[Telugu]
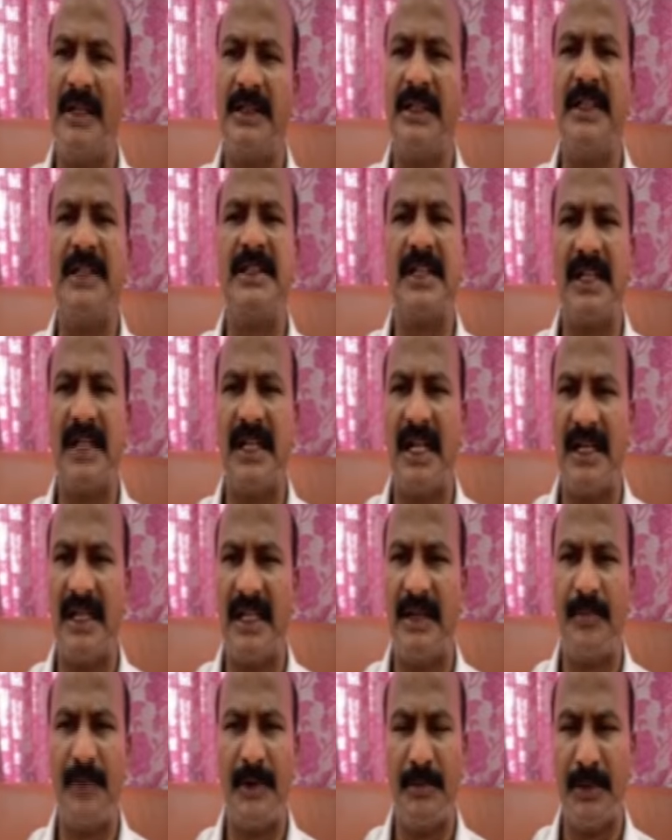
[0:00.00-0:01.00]
తీర్చేయడానికి
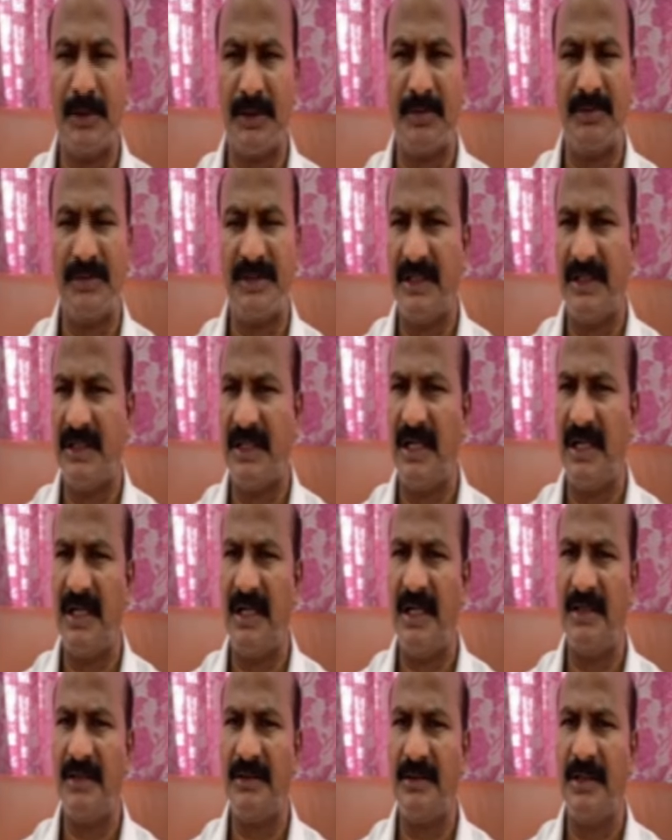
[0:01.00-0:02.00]
ప్రభుత్వం సిద్ధంగా
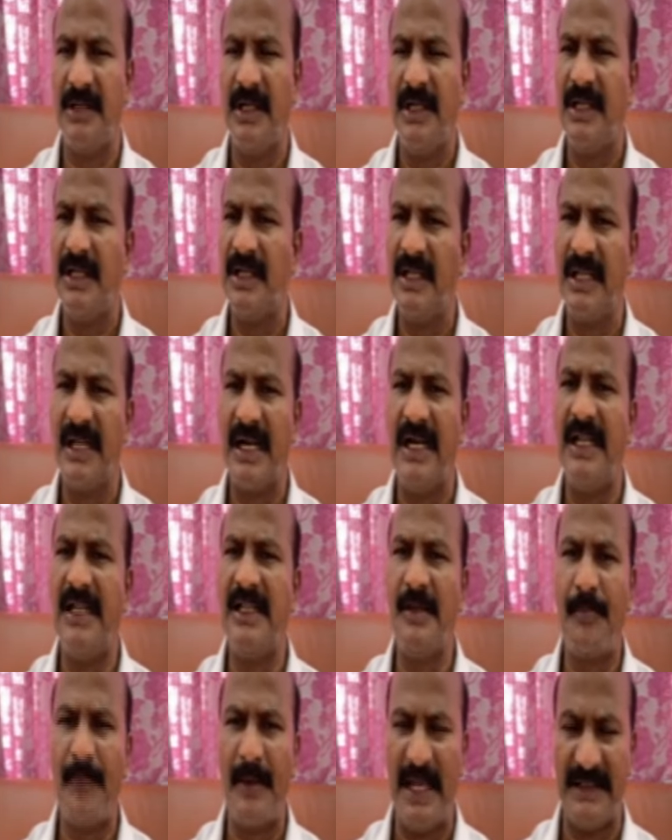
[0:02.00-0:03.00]
లేదు ఎందుకంటే ఇది
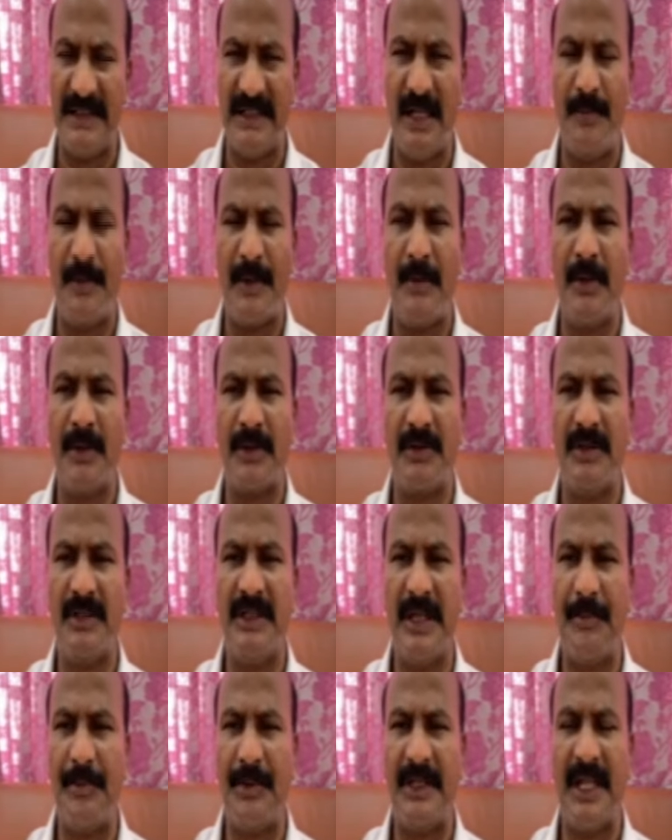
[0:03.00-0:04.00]
పేదల ప్రభుత్వం
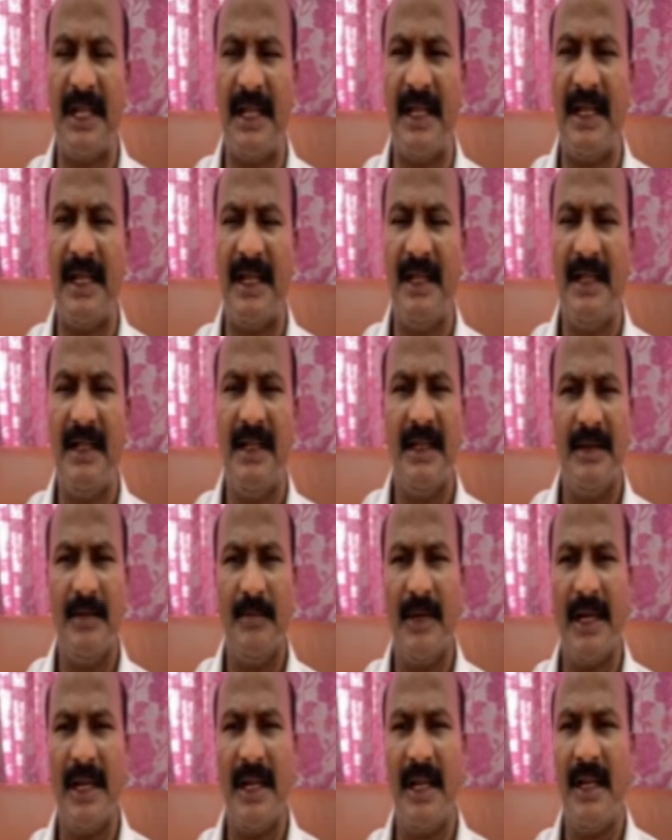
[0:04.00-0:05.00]
తెప్పితే
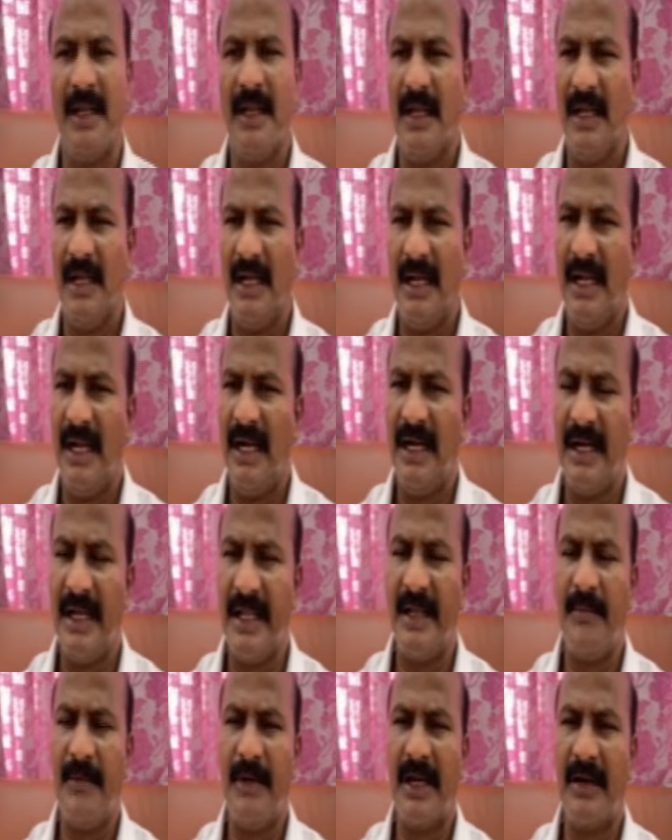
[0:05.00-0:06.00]
మరి ఆల్రెడీ
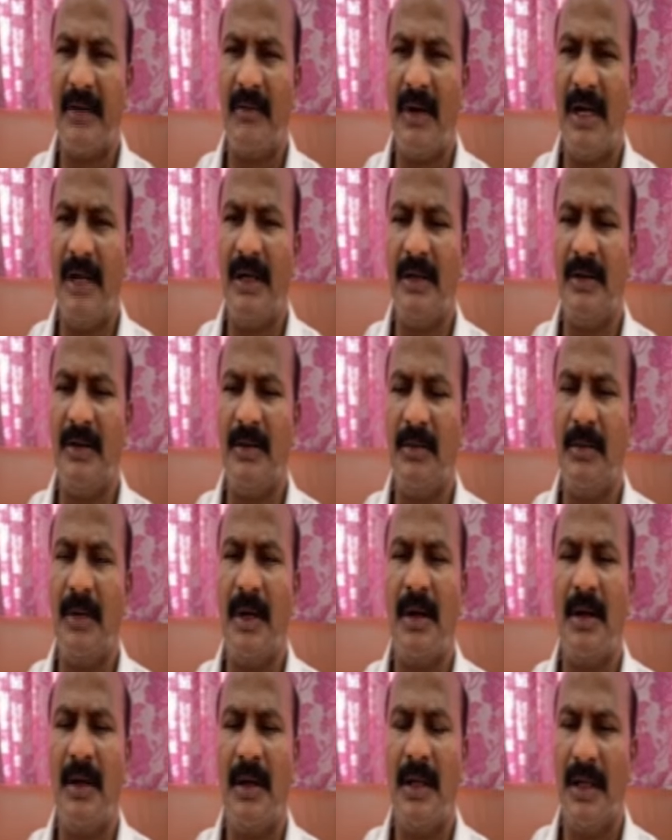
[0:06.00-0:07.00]
మరి వాళ్ళు
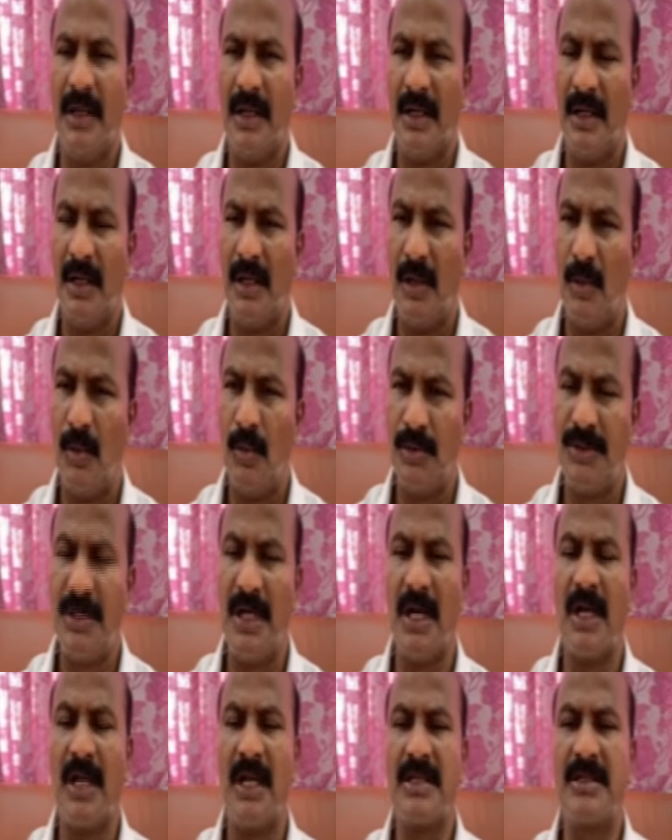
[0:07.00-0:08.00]

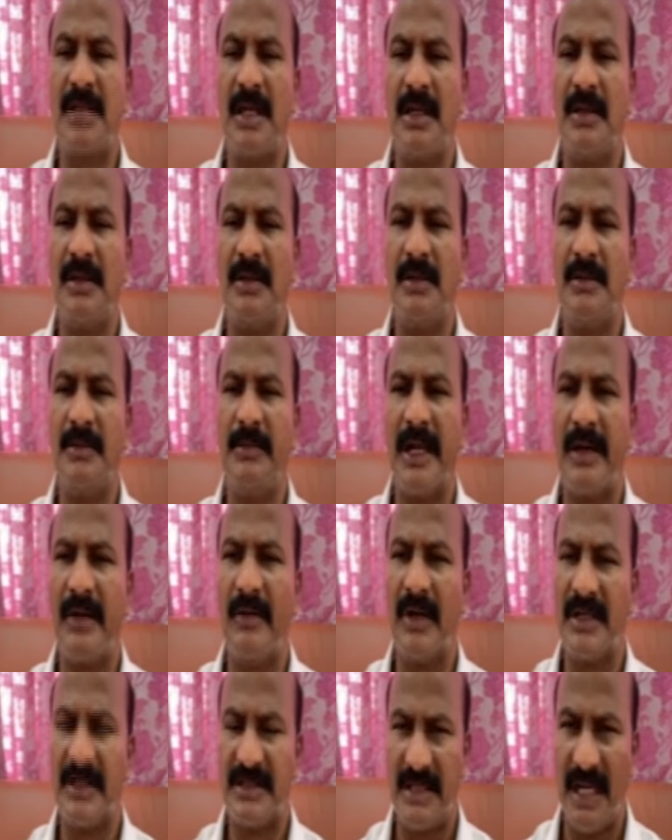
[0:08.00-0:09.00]
ఉద్యోగస్తులు మరి ఒక
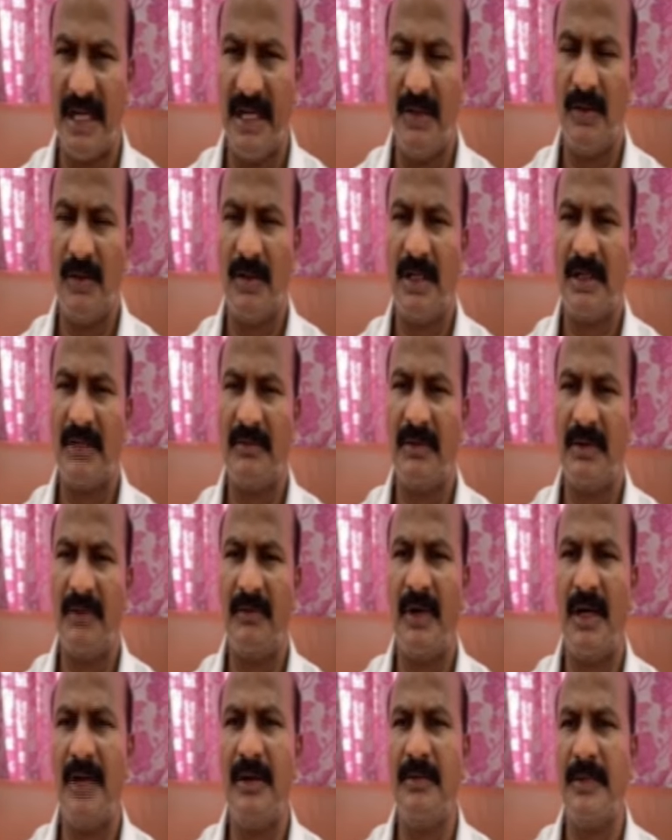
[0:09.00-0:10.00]
స్థాయిలో ఉన్నటువంటి
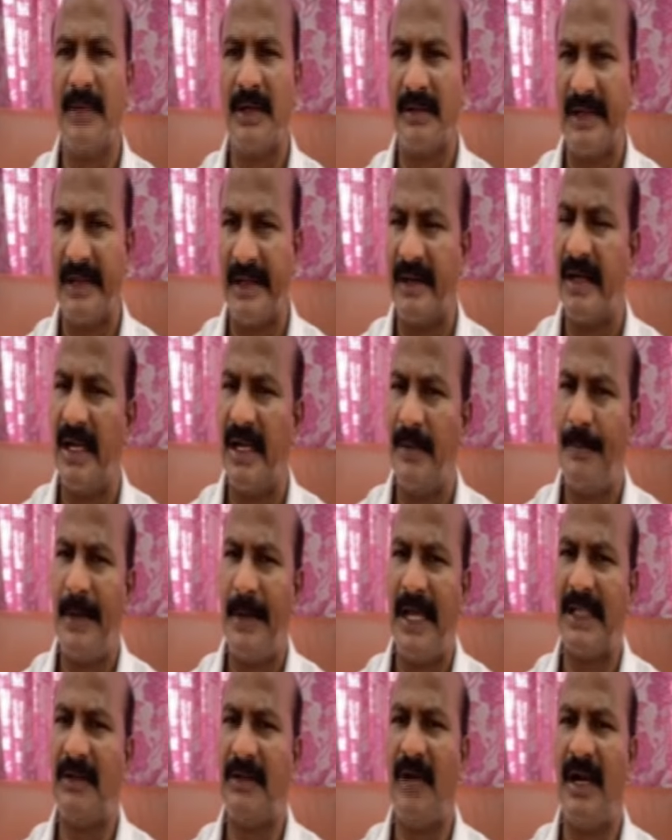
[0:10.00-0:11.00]
వాళ్ళు మనం వెనకాల
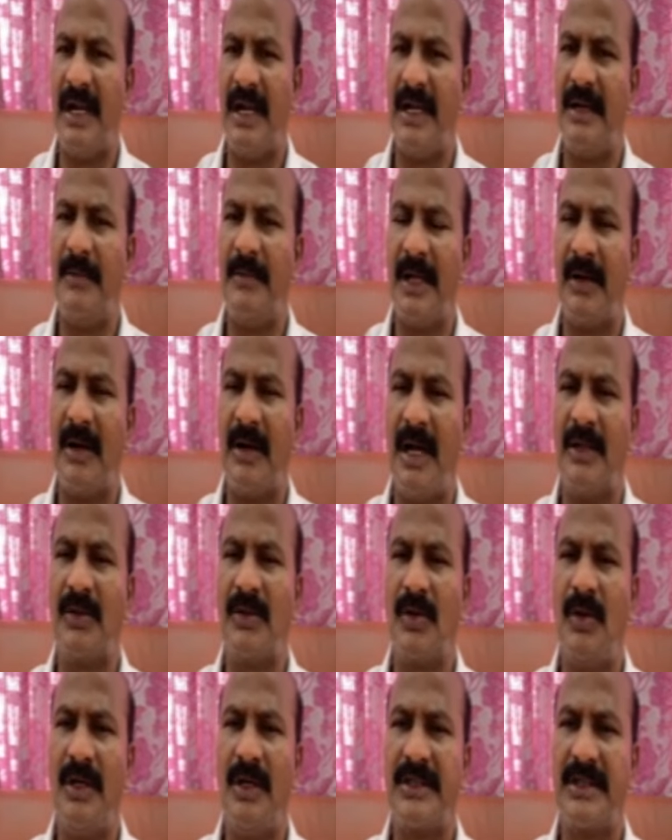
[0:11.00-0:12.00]
పేదవాళ్ళని మనం
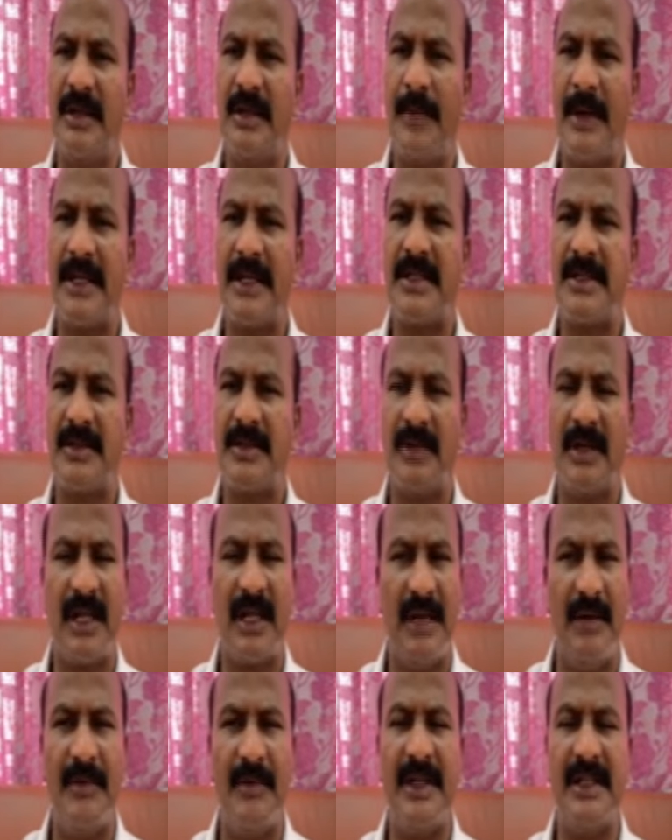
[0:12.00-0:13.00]
ఆదుకోవాల్సిన పరిస్థితి కూడా
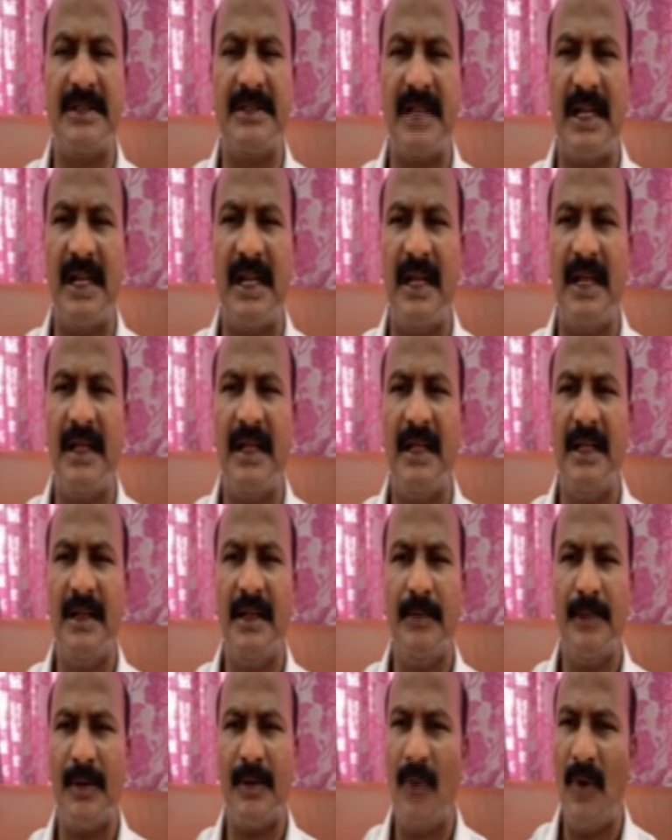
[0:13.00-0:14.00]
గమనించాలా
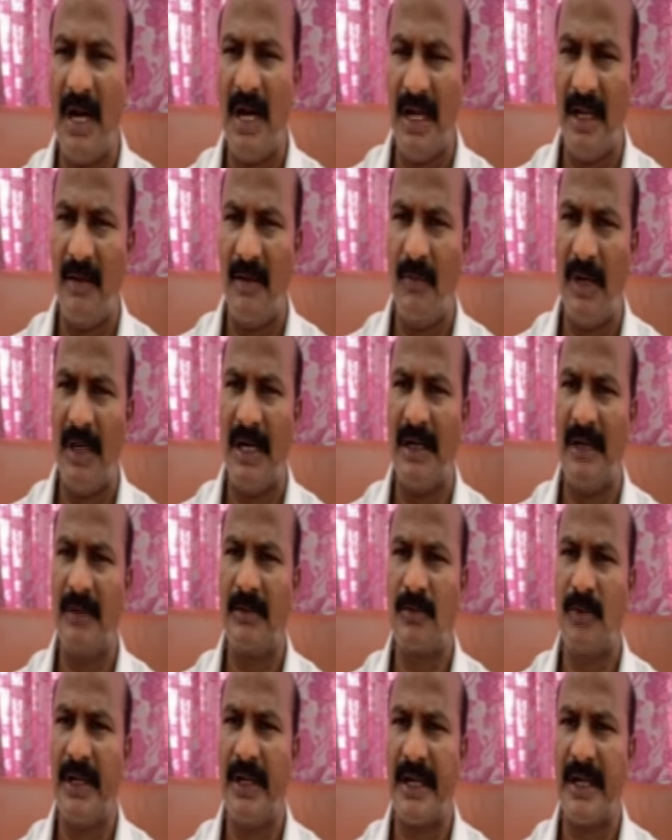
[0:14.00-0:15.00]
వాళ్ళ వాళ్ళ
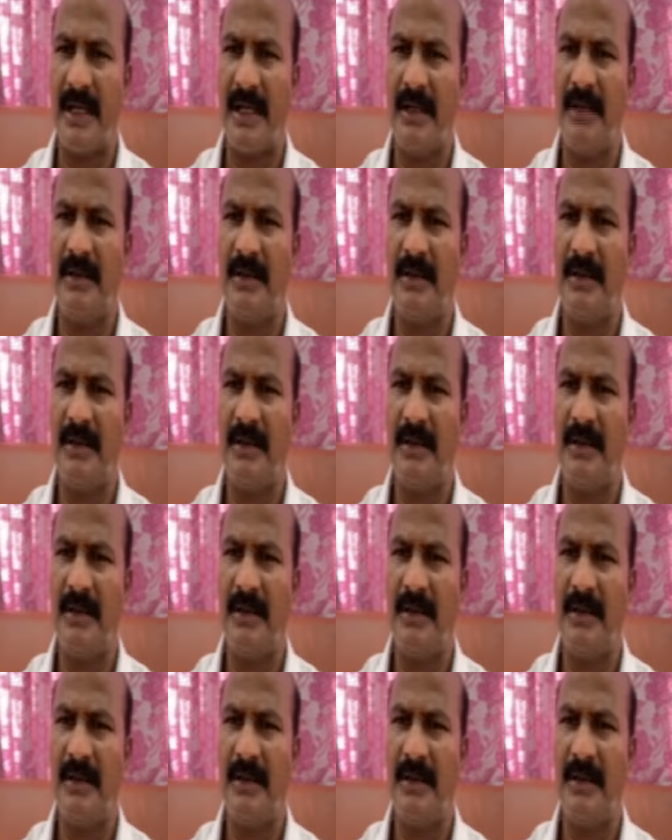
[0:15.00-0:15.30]
కోరికలు